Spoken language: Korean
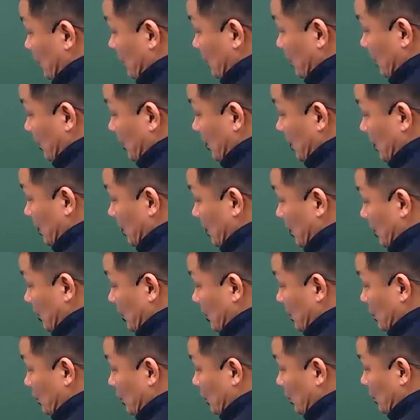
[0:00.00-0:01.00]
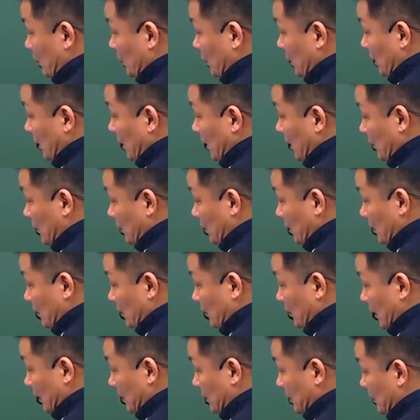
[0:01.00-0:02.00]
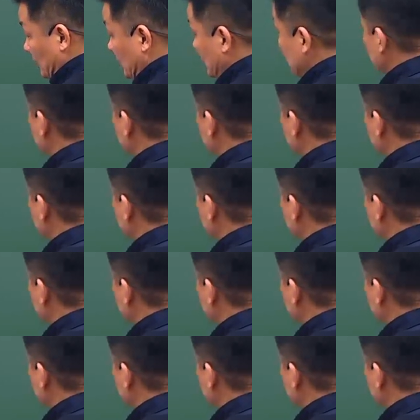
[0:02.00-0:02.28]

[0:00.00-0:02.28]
그 다음에 밀도 보니까 MKS 맞으니까